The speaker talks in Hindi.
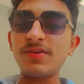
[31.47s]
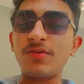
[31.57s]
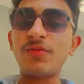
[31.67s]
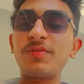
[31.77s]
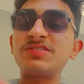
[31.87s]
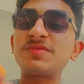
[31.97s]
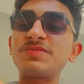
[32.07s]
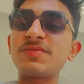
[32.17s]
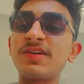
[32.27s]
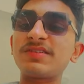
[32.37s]
तो वो भी
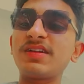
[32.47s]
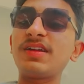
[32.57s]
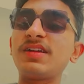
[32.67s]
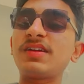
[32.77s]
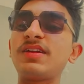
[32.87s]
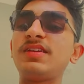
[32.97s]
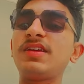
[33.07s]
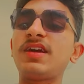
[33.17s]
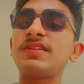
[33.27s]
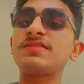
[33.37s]
चिपचिपा सा निकल रही
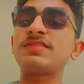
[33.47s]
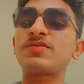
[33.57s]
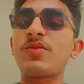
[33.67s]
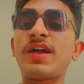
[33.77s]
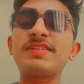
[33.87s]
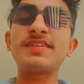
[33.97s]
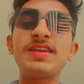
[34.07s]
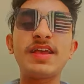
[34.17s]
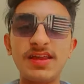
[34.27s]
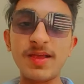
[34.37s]
नहीं हाथ से इसको
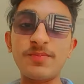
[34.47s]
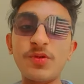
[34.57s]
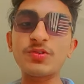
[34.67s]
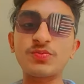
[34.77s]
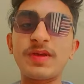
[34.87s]
कैसे निकाले आपको कुछ